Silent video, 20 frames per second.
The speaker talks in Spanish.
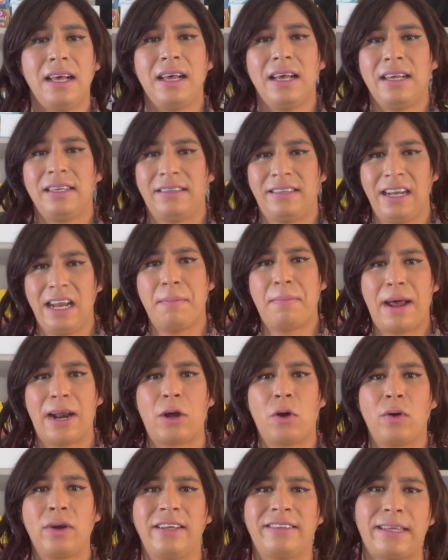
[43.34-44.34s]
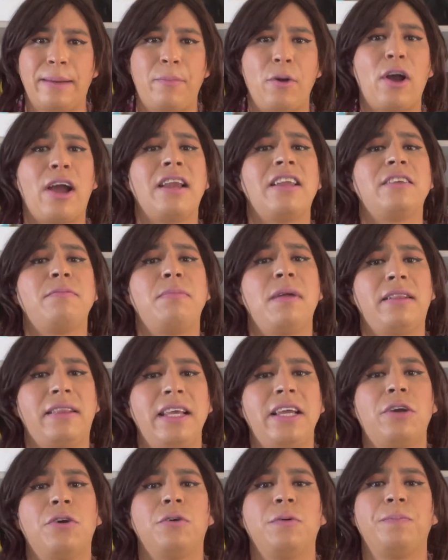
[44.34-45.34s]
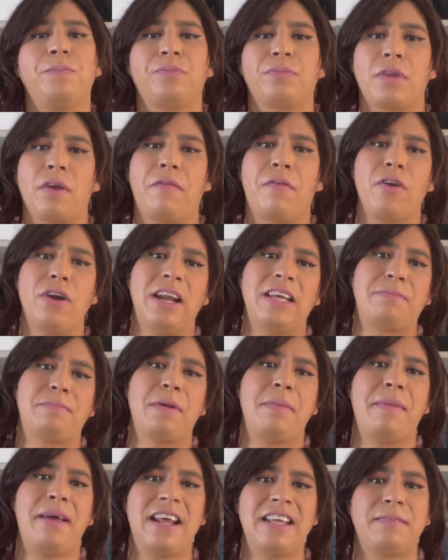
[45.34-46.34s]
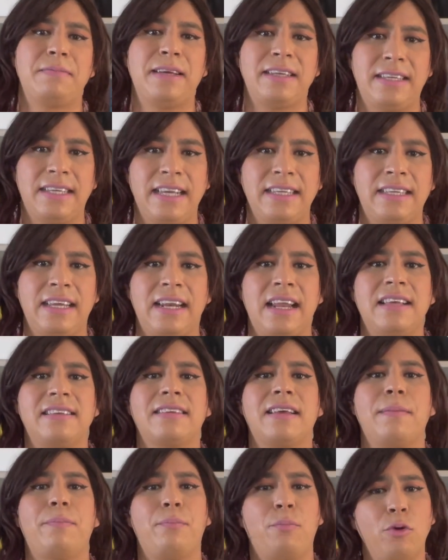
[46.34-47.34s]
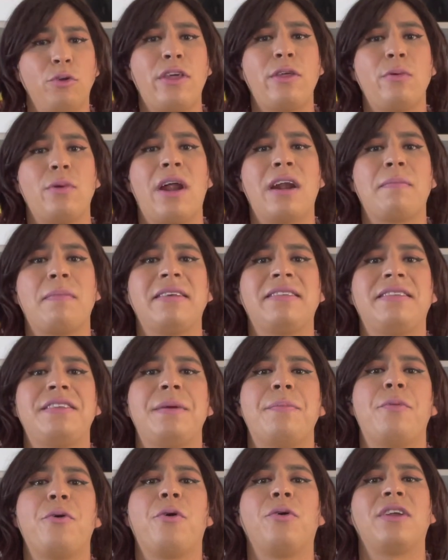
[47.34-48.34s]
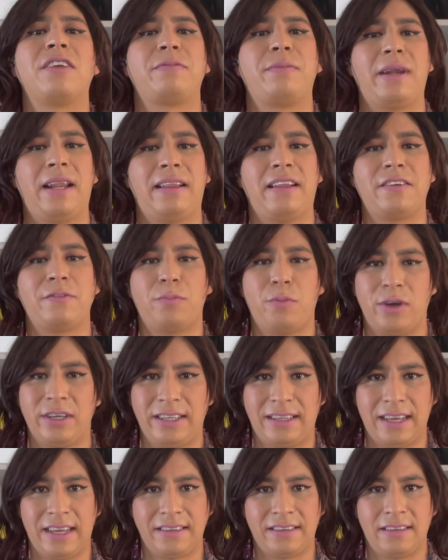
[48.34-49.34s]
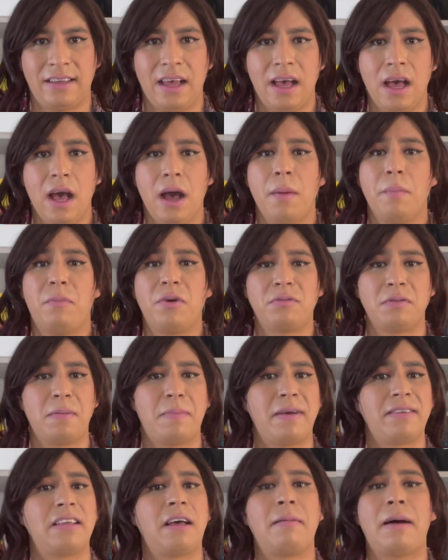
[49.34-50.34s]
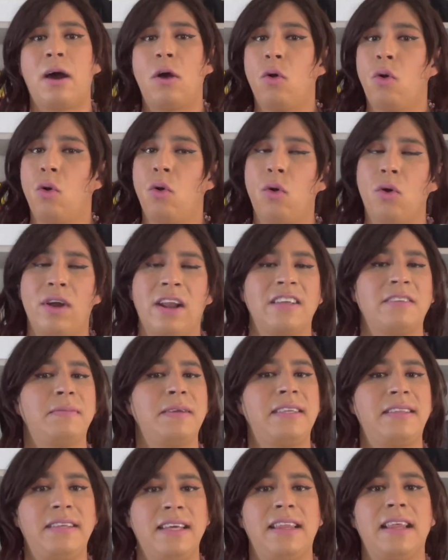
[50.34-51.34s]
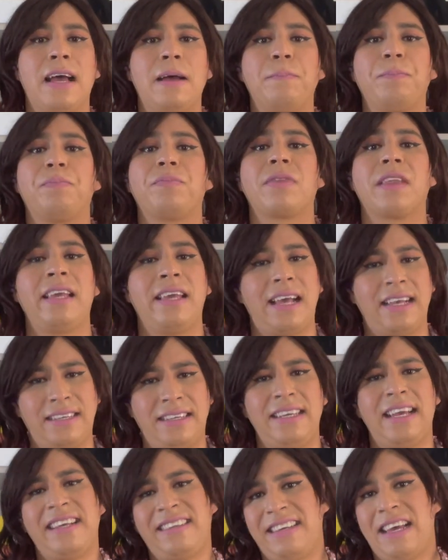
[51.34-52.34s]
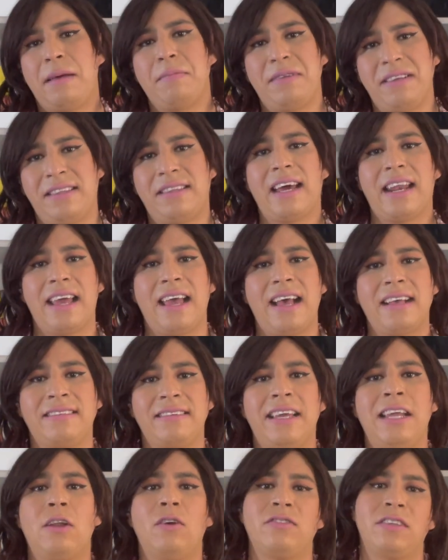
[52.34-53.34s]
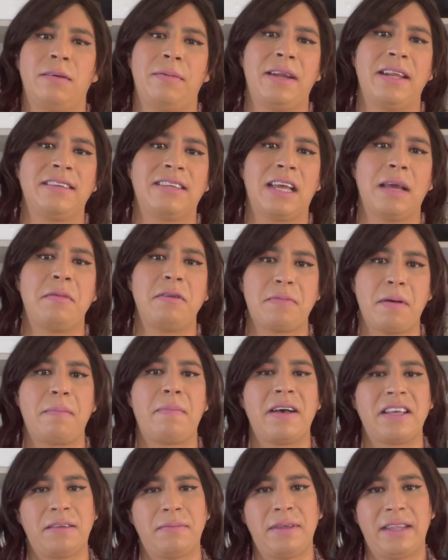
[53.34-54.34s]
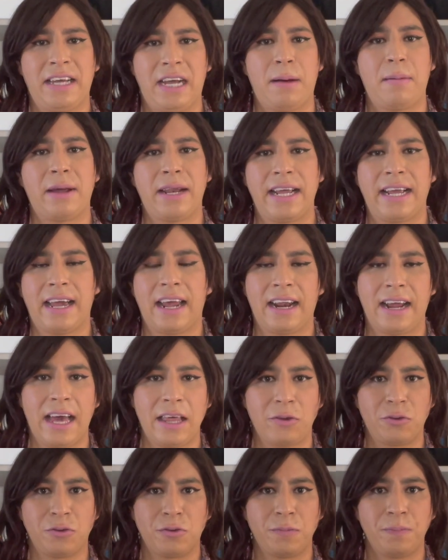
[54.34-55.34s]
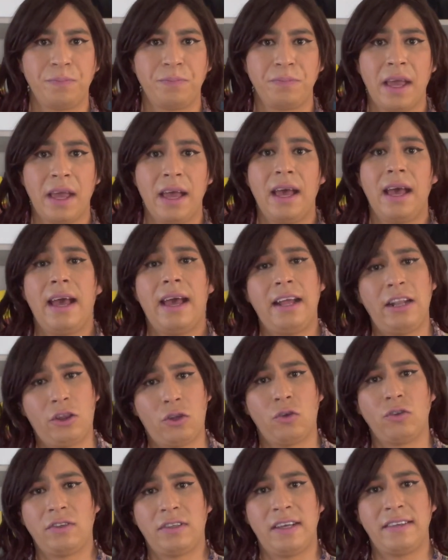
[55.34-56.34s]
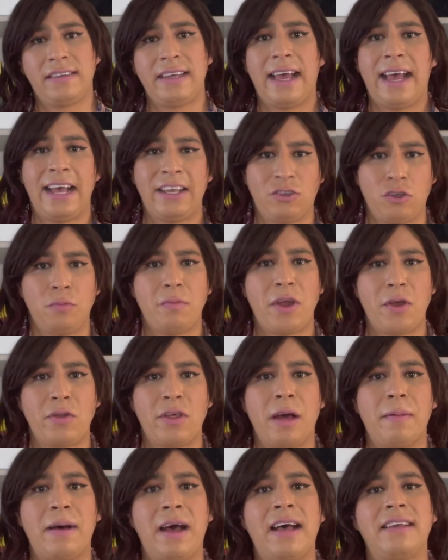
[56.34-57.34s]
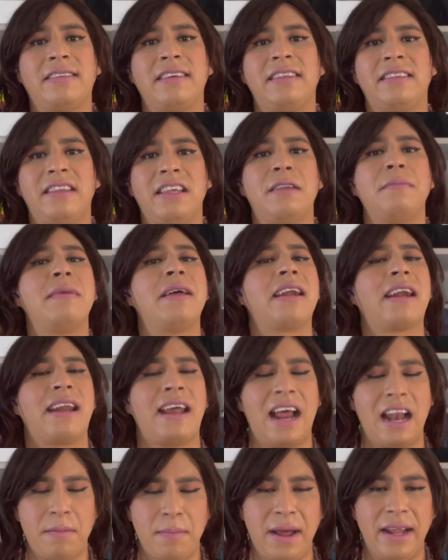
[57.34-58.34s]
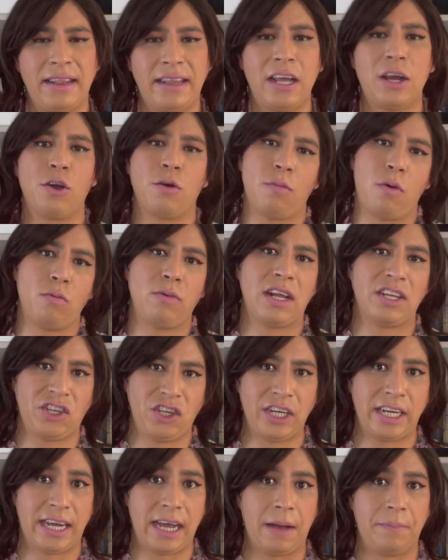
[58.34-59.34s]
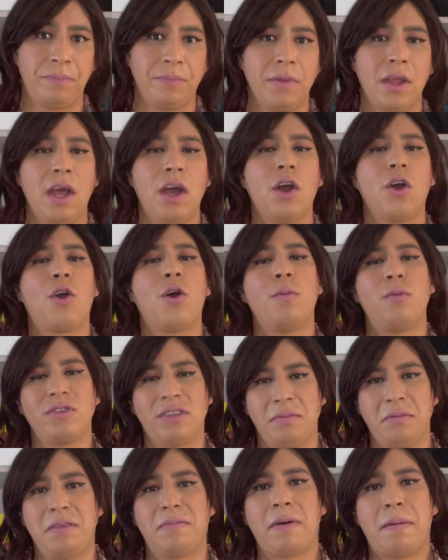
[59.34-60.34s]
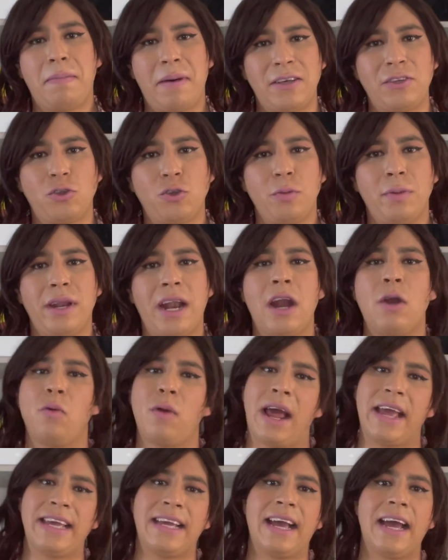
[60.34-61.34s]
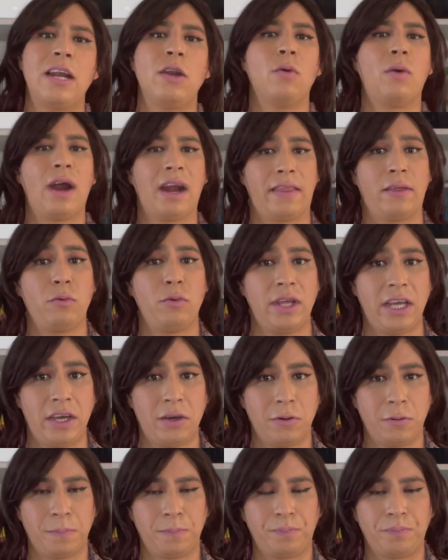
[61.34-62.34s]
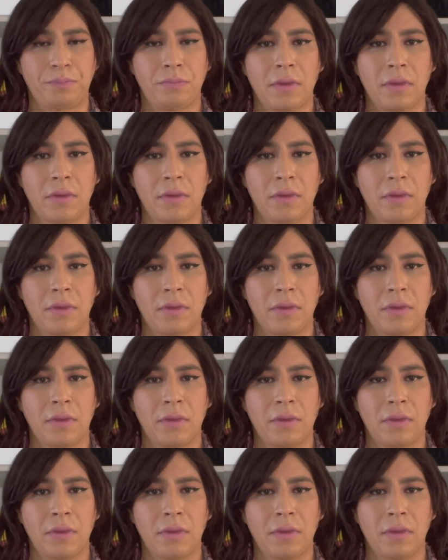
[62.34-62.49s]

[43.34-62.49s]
Sin embargo, en esta época que les platico, fueron las primeras veces en las que pude durar más tiempo con las prendas puestas, pues me pasaba horas vestida y así hacía mis tareas y los deberes que mis papás me dejaban encargados. Entonces eso me ayudaba a sentirme realmente como una chica, como si mis papás tuvieran una hija en lugar de un hijo.